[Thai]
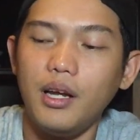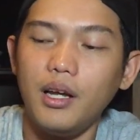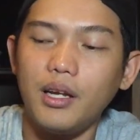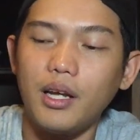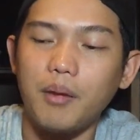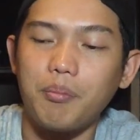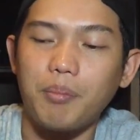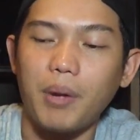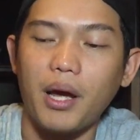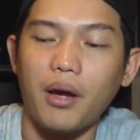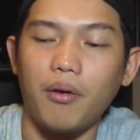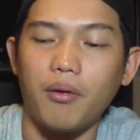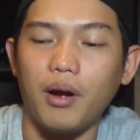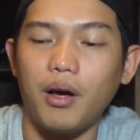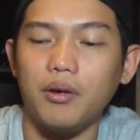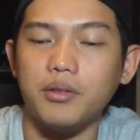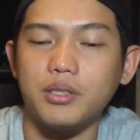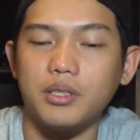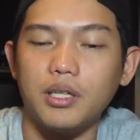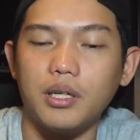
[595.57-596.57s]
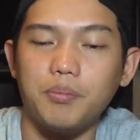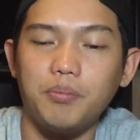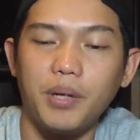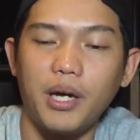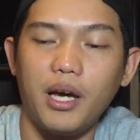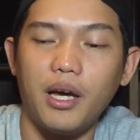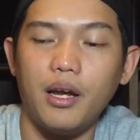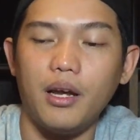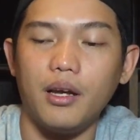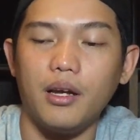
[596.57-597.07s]
ทีนี้เรื่องถัดไปของเรา
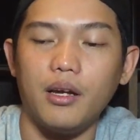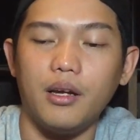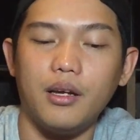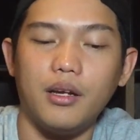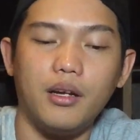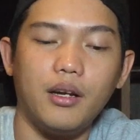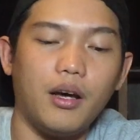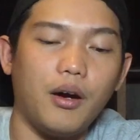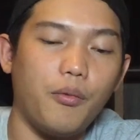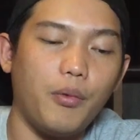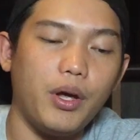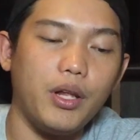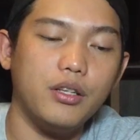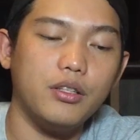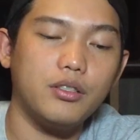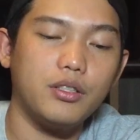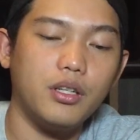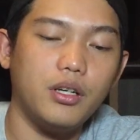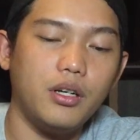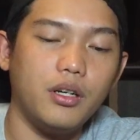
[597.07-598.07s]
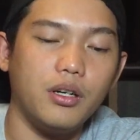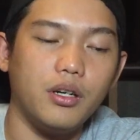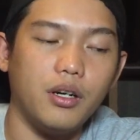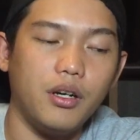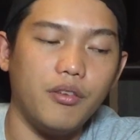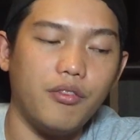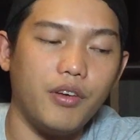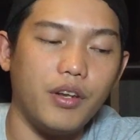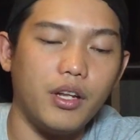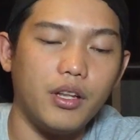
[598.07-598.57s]
จะเป็น
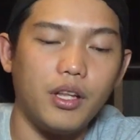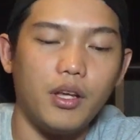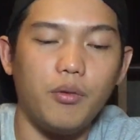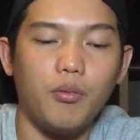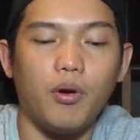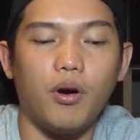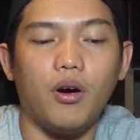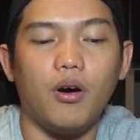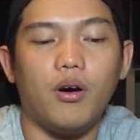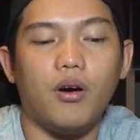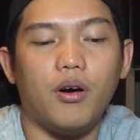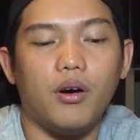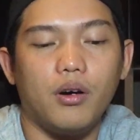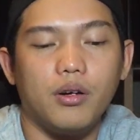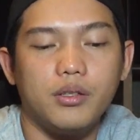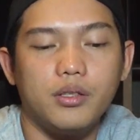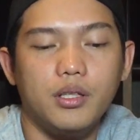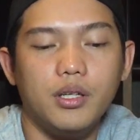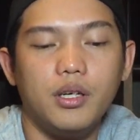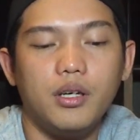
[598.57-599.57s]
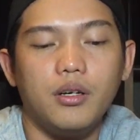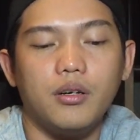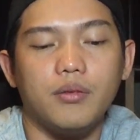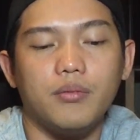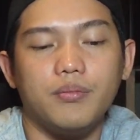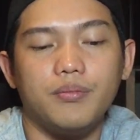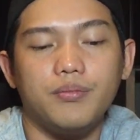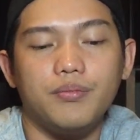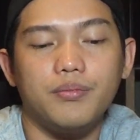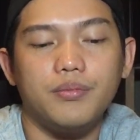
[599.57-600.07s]
Avenger Infinity War
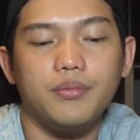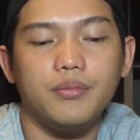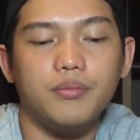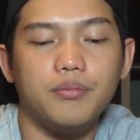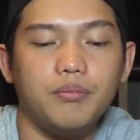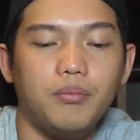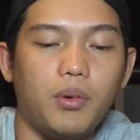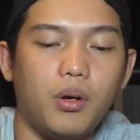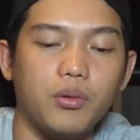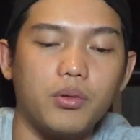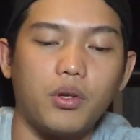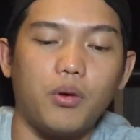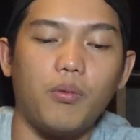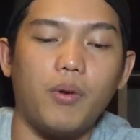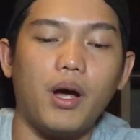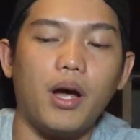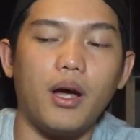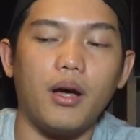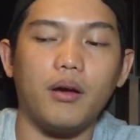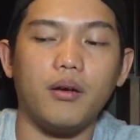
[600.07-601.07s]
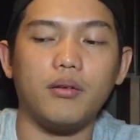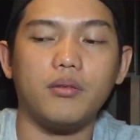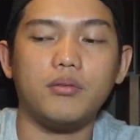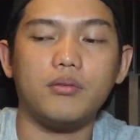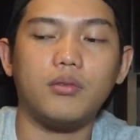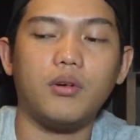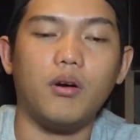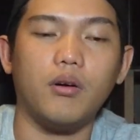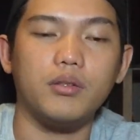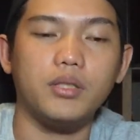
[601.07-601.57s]
ซึ่งบอกตรงว่า
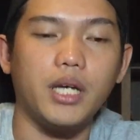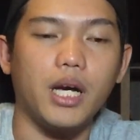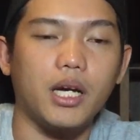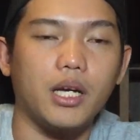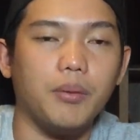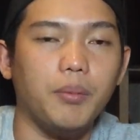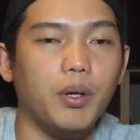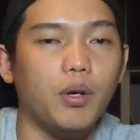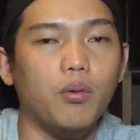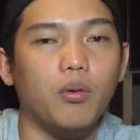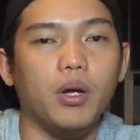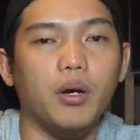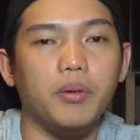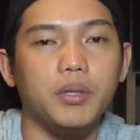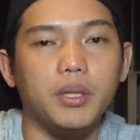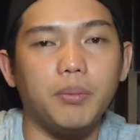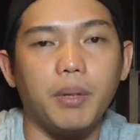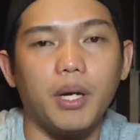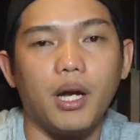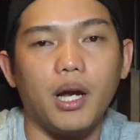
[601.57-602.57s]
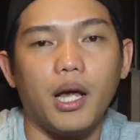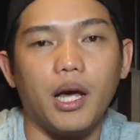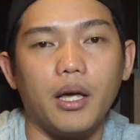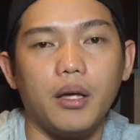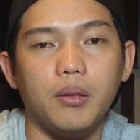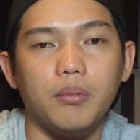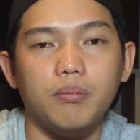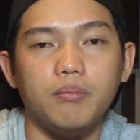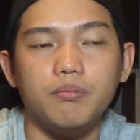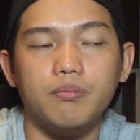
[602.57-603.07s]
ของแจกยังไม่รู้เลจะเป็
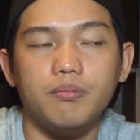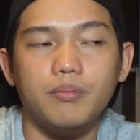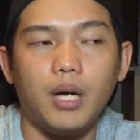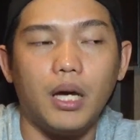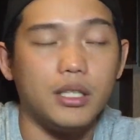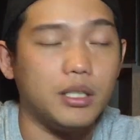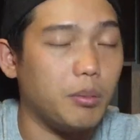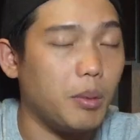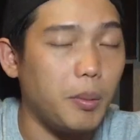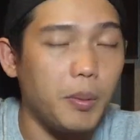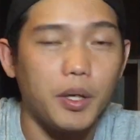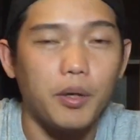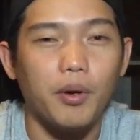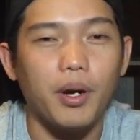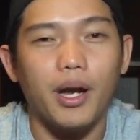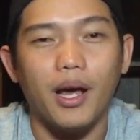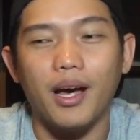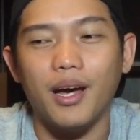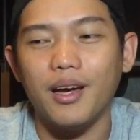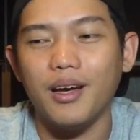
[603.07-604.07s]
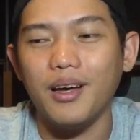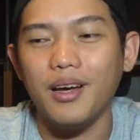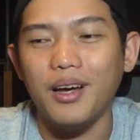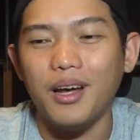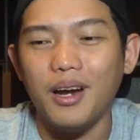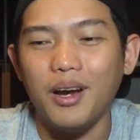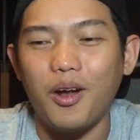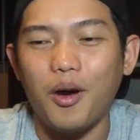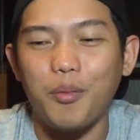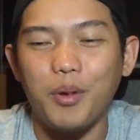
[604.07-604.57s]
นอะไร อาจจะไม่มีด้วยนะ
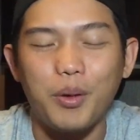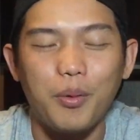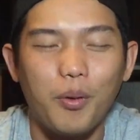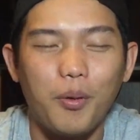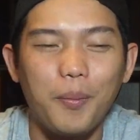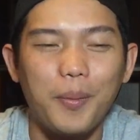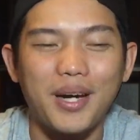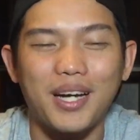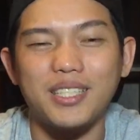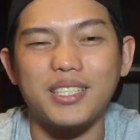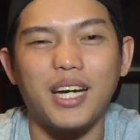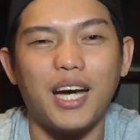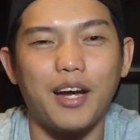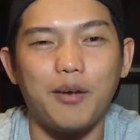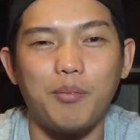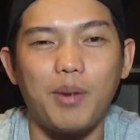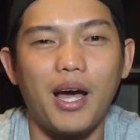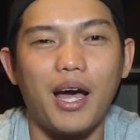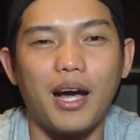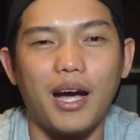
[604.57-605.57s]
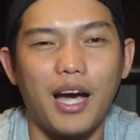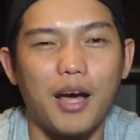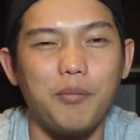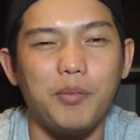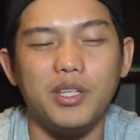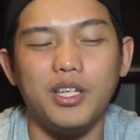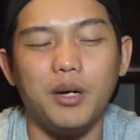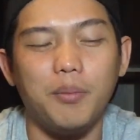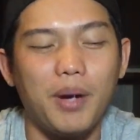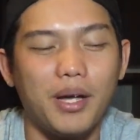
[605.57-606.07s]
รอบนี้เพราะว่ามันกระชั้นมา
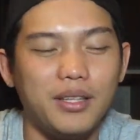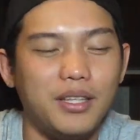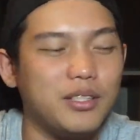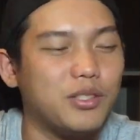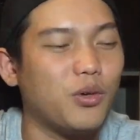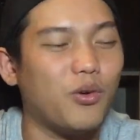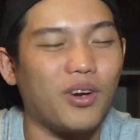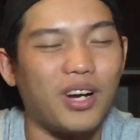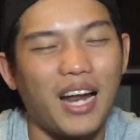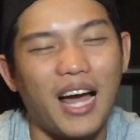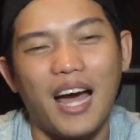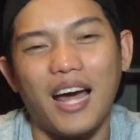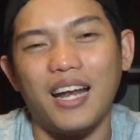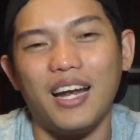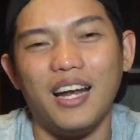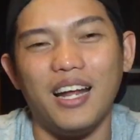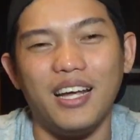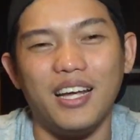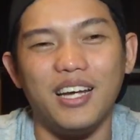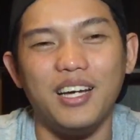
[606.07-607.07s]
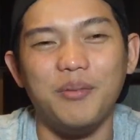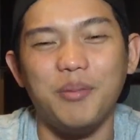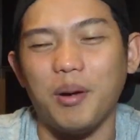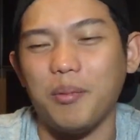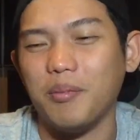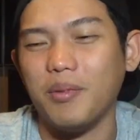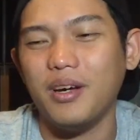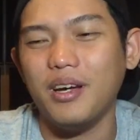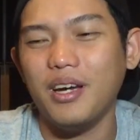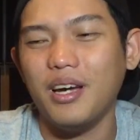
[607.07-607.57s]
กงานมันเยอะมากติดสงกรานอะไร
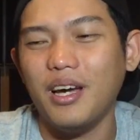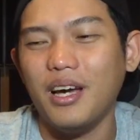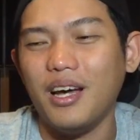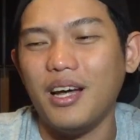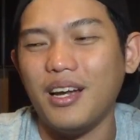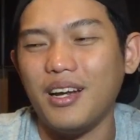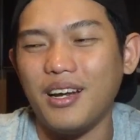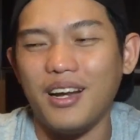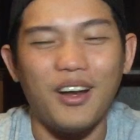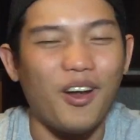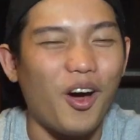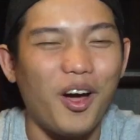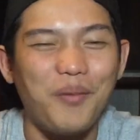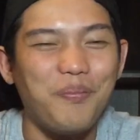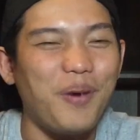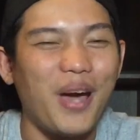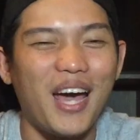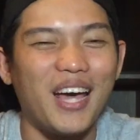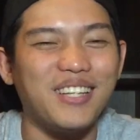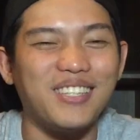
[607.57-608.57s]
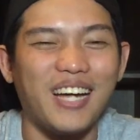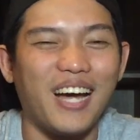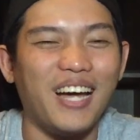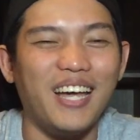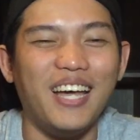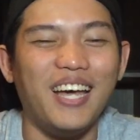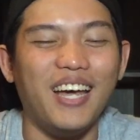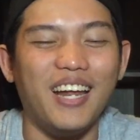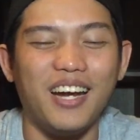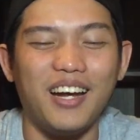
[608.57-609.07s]
คือแบบร้อยแป
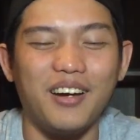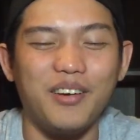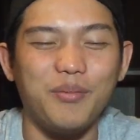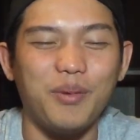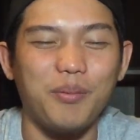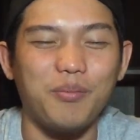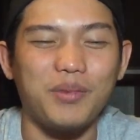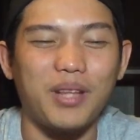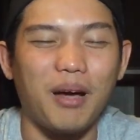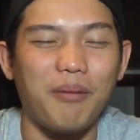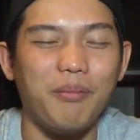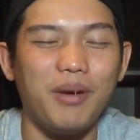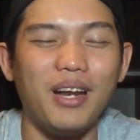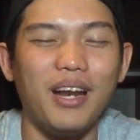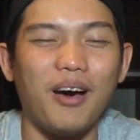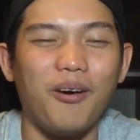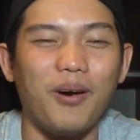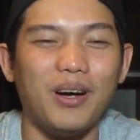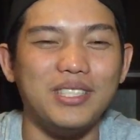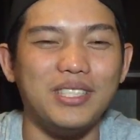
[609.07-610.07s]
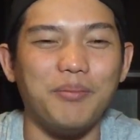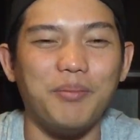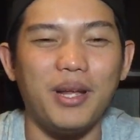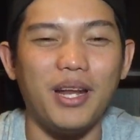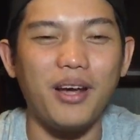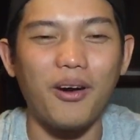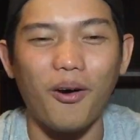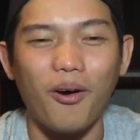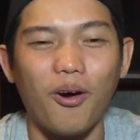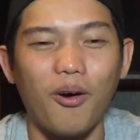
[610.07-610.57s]
ดสาเหตุอะแบบทำให้เรา
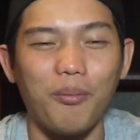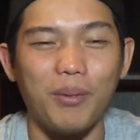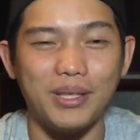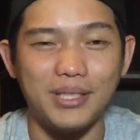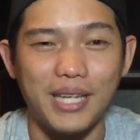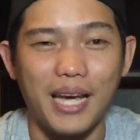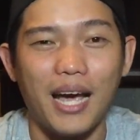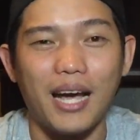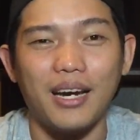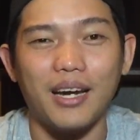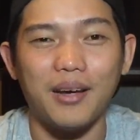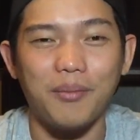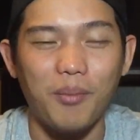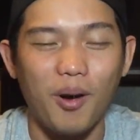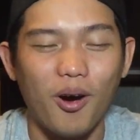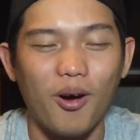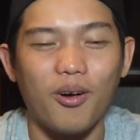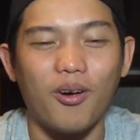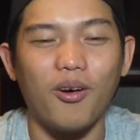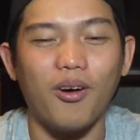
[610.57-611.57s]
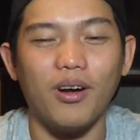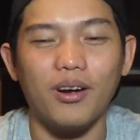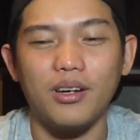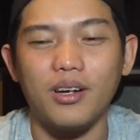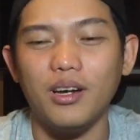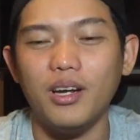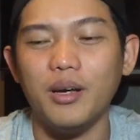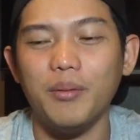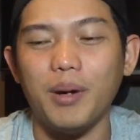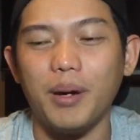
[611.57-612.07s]
อาจจะไม่ได้ของมาแจกนะ บอก
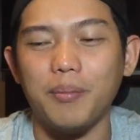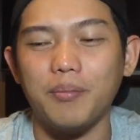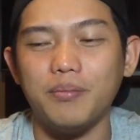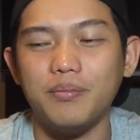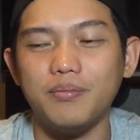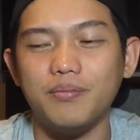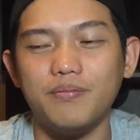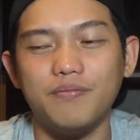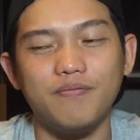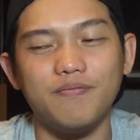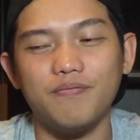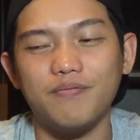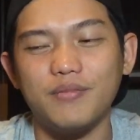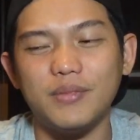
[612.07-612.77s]
ก่อนก็เลยแบบ